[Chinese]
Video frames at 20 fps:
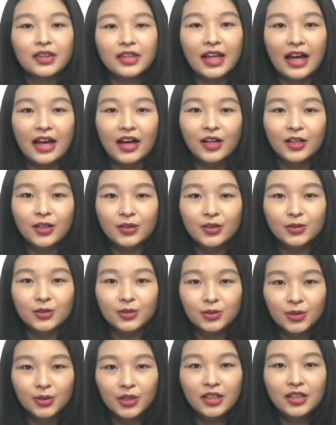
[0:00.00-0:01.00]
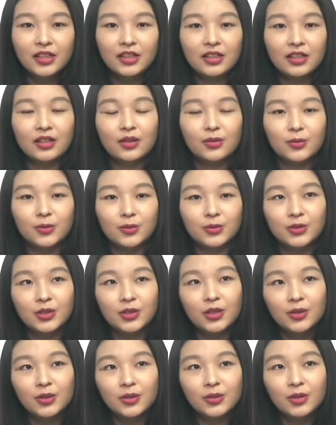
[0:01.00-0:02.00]
然后，所以呢，我
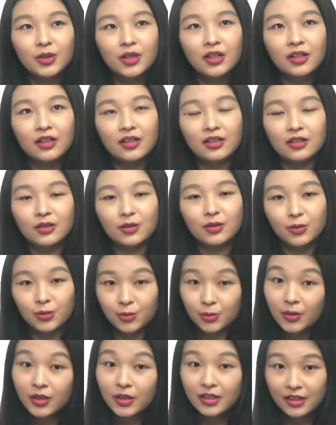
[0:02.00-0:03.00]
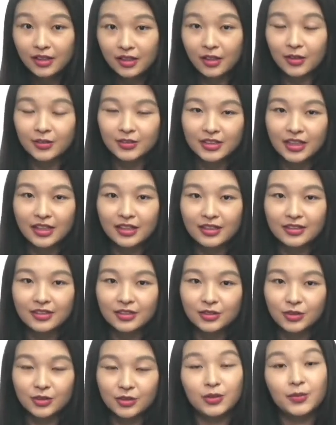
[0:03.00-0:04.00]
就呃如愿的考上
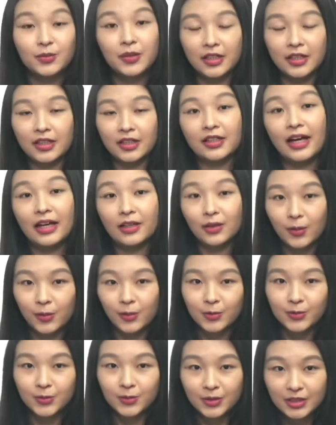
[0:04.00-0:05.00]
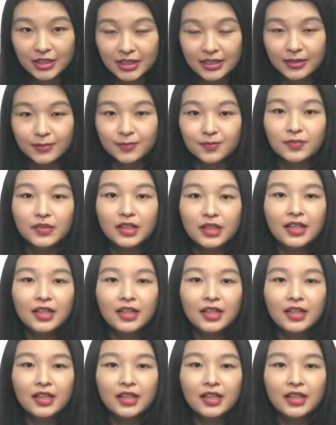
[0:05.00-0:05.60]
了，就是平科大洞虚系。